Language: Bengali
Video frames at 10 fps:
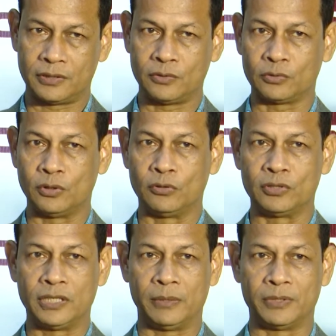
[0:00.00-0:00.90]
সেই চুক্তি
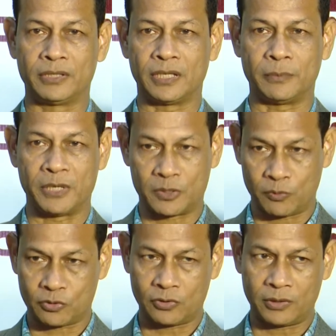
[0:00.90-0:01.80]
অনুযায়ী আমাদের তারা
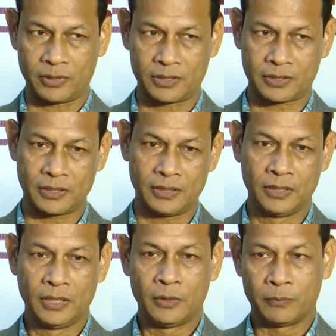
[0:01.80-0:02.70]
পাঁচ বছর আমাদেরকে
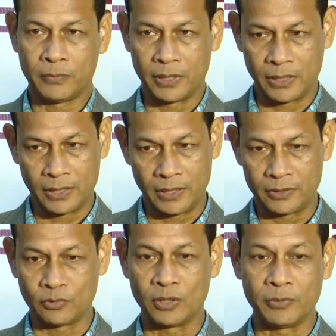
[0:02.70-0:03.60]

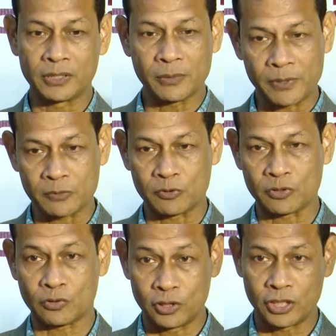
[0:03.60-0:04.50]
এই টুর্নামেন্টকে পাঁচ
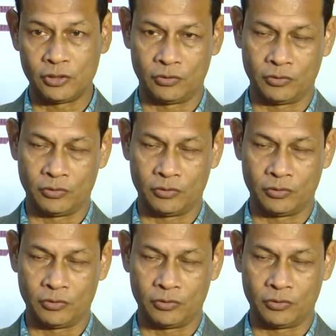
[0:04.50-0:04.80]
বছর কন্টিনিউ